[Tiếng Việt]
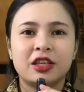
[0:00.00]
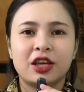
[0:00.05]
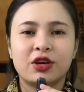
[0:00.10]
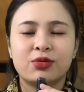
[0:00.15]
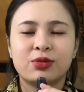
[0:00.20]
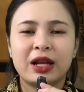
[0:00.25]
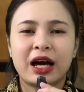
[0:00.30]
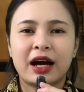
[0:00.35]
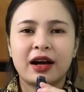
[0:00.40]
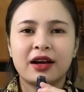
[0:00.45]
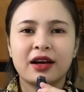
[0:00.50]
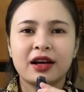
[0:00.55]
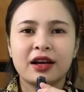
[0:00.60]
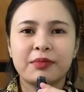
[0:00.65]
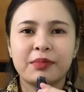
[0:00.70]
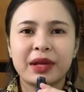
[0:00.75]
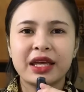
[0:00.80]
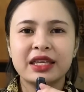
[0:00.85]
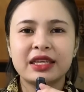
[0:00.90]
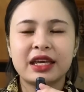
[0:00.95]
Nhiều lần
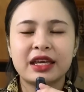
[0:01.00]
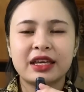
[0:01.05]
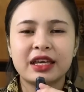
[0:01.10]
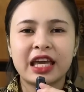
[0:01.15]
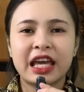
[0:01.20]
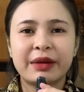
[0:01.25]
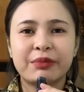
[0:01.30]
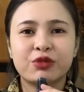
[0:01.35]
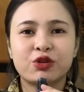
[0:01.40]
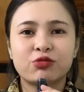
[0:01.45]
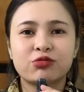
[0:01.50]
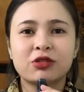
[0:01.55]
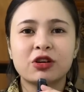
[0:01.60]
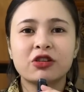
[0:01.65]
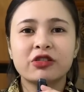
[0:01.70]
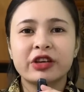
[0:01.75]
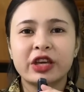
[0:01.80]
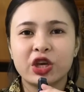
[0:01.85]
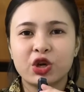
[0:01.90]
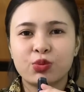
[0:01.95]
á, mấy chị em cũng
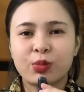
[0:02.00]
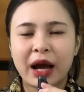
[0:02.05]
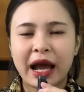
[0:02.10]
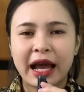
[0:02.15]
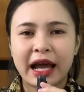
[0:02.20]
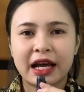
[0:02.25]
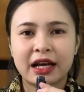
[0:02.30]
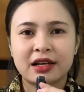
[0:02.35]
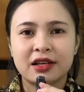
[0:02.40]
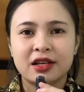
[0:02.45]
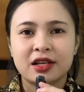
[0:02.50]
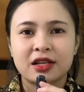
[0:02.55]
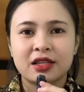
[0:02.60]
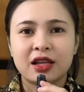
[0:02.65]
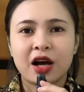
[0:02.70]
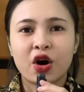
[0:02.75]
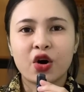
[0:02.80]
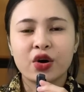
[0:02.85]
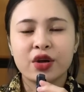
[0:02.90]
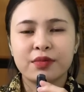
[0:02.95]
có kêu ba,
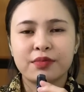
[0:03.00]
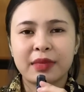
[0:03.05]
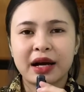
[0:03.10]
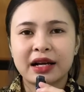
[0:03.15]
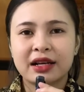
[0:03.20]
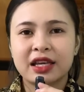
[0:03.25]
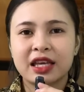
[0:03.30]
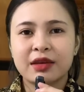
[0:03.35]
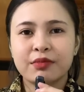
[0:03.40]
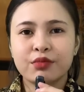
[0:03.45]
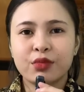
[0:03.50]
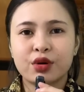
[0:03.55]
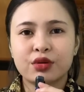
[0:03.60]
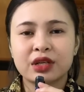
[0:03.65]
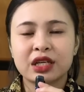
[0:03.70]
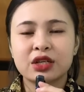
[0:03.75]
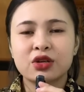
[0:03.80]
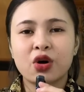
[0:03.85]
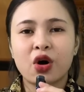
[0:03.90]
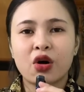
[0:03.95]
thôi ba kiếm
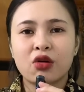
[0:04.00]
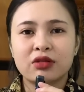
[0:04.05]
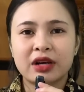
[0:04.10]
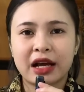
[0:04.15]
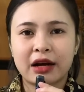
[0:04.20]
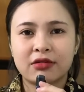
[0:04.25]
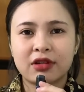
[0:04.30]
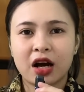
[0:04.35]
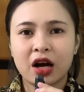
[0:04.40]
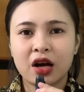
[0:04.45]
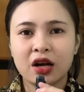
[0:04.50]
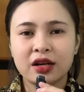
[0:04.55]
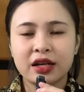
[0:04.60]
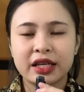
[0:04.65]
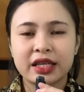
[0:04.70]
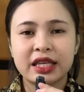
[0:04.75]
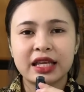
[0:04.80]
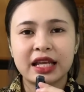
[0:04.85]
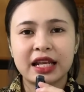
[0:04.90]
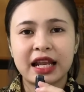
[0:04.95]
một cái cô nào đó
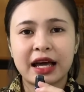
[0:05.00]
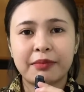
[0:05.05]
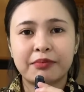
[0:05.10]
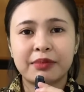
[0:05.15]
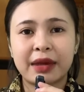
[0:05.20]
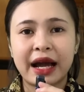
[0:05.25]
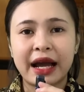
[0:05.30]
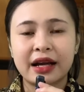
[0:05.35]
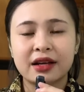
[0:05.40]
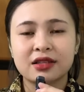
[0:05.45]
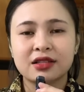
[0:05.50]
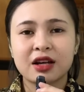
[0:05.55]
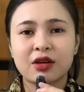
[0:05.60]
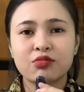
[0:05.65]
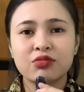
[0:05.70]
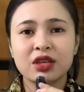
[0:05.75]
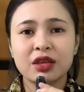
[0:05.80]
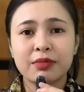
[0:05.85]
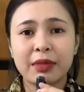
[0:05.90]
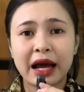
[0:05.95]
để về làm bạn
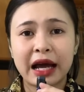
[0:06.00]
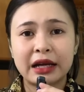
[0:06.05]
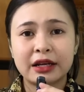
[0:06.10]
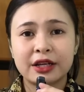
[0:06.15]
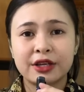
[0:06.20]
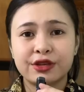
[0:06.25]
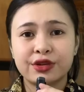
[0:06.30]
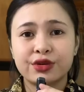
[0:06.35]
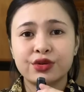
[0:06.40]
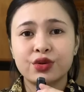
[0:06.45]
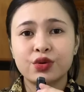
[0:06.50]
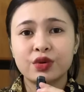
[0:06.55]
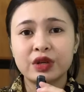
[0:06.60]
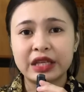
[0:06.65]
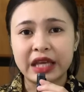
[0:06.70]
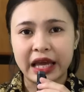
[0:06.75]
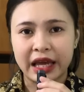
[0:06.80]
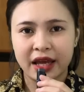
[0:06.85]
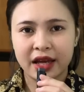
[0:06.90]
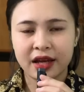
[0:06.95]
sống với ba đi cho
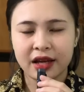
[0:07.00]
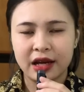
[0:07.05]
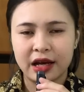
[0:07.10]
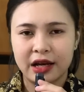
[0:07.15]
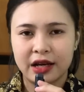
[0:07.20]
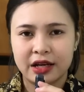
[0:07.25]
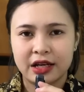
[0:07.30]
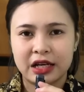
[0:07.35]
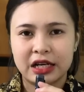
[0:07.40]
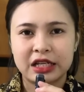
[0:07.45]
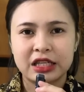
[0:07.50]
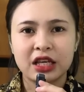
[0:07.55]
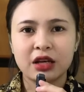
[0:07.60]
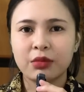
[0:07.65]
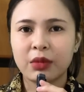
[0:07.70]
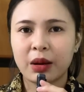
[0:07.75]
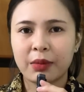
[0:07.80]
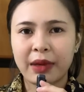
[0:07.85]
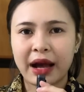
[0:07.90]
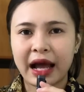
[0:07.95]
vui vẻ.
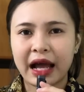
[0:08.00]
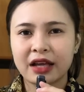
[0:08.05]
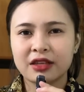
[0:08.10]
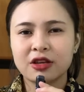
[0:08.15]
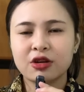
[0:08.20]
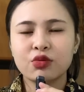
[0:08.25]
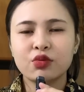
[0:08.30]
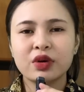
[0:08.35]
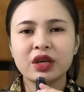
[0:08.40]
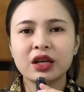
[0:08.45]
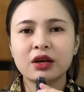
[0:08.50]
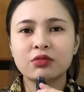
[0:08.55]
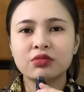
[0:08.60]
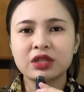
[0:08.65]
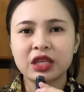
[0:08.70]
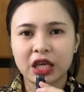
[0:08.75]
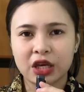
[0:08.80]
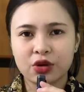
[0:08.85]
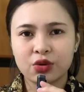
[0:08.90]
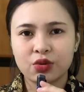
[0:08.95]
Nhưng mà ba nhất quyết
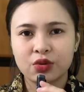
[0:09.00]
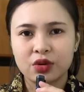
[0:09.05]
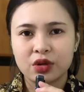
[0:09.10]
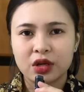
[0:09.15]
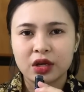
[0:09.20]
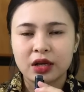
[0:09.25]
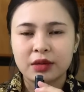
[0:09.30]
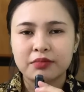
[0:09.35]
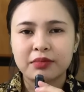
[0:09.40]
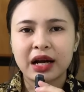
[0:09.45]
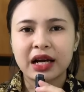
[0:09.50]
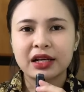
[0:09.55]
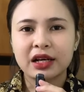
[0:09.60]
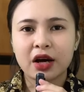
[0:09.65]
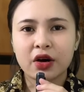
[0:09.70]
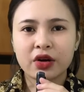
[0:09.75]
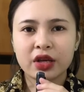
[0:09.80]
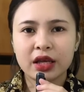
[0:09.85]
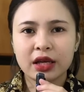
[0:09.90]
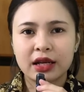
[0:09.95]
không chịu. Ba
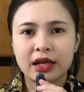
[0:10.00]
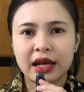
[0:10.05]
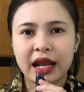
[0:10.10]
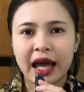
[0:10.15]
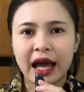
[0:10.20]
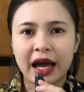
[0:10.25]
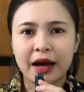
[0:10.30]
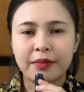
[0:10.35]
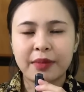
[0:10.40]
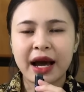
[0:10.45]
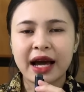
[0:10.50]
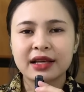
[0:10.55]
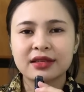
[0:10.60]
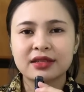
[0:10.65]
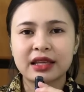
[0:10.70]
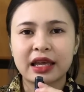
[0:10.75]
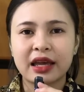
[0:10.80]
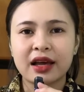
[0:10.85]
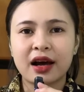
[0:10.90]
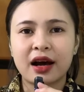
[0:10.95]
nói là ba
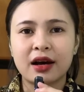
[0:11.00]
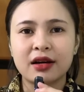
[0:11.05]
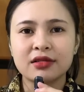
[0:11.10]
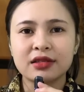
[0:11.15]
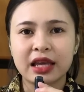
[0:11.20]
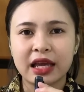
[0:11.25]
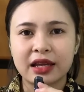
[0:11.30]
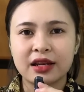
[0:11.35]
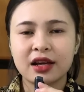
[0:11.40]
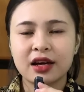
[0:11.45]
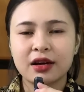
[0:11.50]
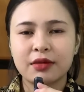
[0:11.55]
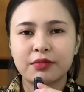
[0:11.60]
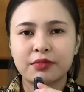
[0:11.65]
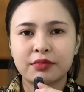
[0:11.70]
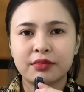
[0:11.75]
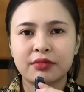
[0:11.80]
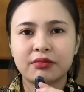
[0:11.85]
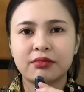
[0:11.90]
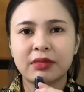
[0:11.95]
sẽ ở vậy đó.
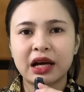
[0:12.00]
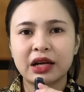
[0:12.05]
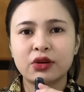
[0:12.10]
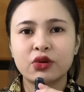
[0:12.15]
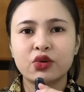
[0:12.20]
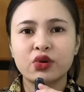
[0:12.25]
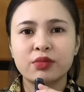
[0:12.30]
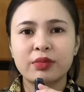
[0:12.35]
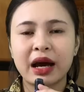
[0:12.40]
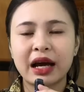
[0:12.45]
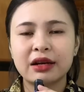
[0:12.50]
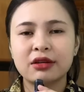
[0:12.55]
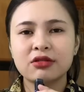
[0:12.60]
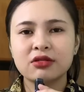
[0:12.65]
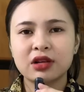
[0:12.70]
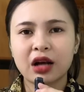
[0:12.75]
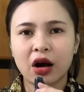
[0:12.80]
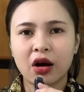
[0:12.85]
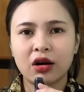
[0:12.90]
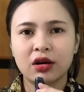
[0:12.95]
Ba nuôi ba
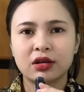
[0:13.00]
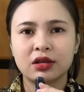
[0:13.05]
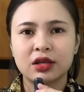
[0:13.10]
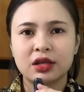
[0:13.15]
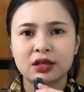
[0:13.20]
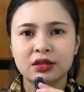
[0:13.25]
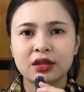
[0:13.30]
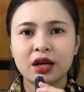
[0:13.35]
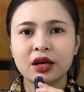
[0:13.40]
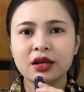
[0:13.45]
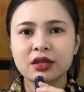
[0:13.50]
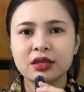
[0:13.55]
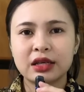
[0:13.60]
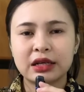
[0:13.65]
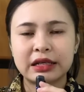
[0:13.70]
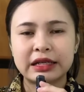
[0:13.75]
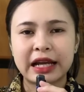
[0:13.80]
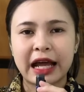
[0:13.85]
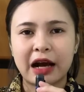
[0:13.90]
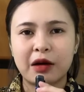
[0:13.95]
đứa con, tới
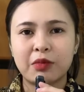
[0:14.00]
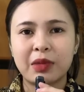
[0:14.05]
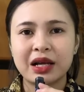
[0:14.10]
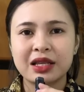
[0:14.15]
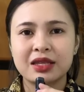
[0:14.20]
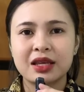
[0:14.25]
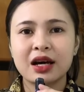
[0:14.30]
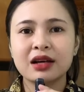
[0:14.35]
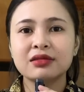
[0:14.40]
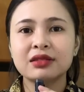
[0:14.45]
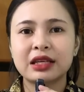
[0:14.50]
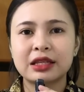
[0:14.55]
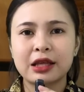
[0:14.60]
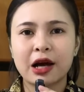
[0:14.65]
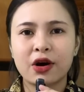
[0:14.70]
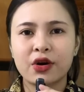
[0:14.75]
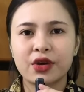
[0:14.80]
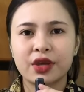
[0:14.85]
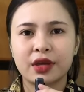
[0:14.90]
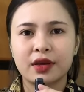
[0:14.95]
chừng nào ba chết thì
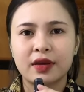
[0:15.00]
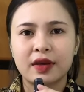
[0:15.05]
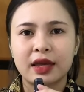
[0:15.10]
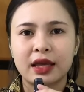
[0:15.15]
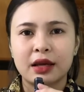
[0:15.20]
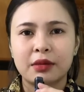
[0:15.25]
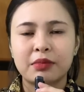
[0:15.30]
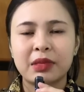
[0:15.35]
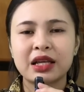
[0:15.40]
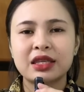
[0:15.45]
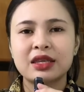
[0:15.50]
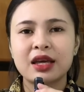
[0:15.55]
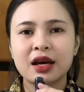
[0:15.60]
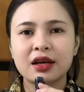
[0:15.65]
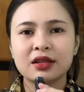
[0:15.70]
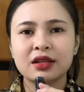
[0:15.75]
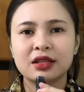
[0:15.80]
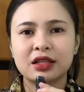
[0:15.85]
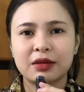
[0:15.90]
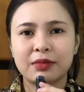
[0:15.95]
thôi. Ba
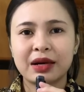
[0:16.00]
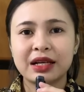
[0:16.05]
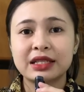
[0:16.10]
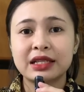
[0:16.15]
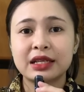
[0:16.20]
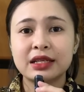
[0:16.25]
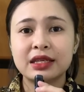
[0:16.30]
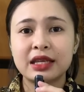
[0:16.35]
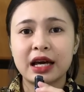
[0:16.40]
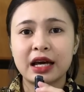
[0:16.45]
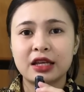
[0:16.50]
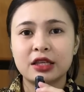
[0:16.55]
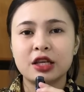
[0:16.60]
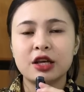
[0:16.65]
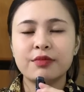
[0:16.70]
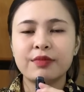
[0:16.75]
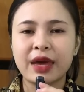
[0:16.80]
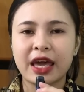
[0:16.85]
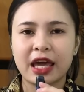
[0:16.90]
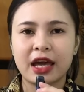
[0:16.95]
chết thì ba sẽ về
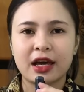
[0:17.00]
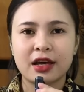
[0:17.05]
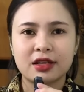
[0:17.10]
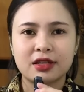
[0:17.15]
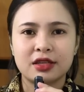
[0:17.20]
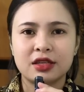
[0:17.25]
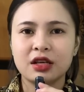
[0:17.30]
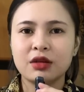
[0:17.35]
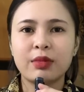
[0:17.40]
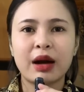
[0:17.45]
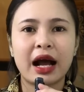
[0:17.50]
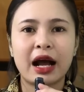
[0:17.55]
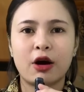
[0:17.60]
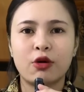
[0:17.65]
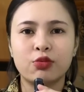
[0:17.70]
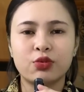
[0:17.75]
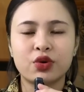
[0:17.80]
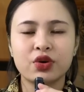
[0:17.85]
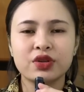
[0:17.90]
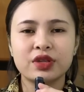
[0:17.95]
với mẹ, chứ ba
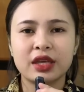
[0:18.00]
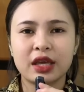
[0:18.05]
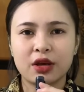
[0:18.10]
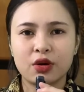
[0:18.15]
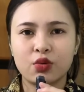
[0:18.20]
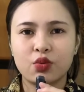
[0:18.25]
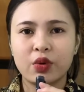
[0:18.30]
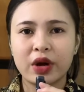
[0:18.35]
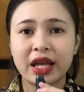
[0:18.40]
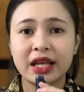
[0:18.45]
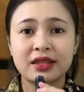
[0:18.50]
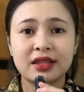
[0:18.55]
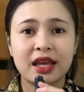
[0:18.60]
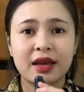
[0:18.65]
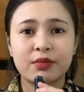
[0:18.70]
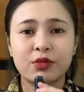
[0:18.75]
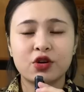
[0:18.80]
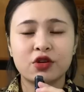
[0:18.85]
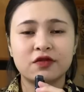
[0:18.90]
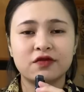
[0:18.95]
không có chịu quen
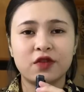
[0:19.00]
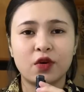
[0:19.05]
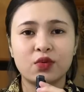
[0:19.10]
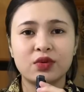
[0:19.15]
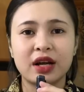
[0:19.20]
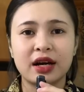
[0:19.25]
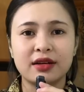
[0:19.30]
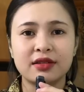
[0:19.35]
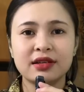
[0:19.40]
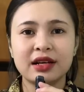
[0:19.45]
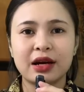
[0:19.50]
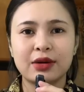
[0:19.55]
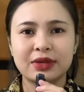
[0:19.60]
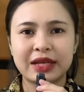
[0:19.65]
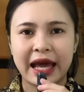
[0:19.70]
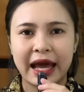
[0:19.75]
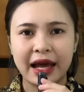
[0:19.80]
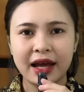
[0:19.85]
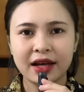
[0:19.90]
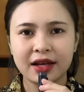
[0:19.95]
thêm người phụ nữ nào
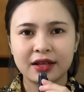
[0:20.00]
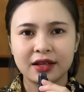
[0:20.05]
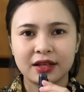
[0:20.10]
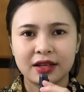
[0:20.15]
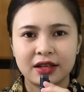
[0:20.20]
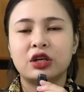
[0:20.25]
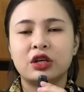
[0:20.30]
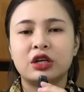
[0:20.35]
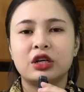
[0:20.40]
cả.